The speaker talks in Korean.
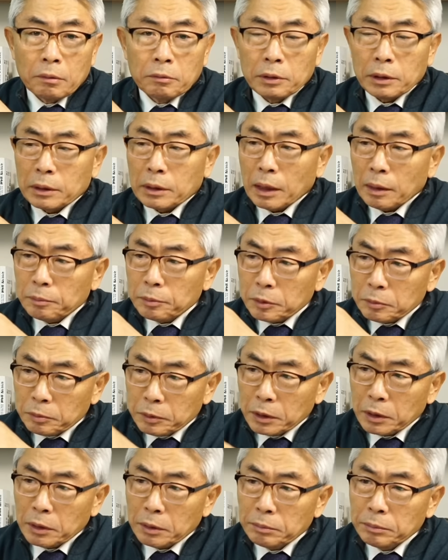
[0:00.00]

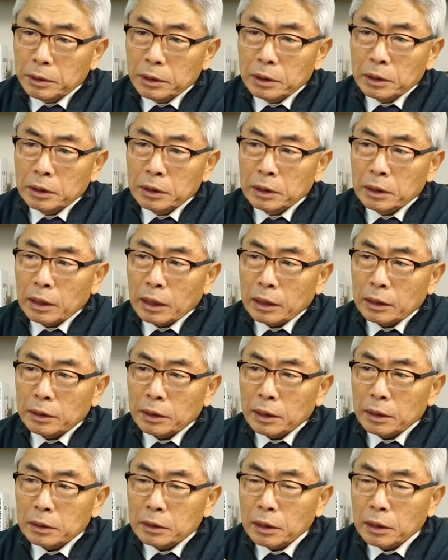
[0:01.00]
대부분의 민원이라는 게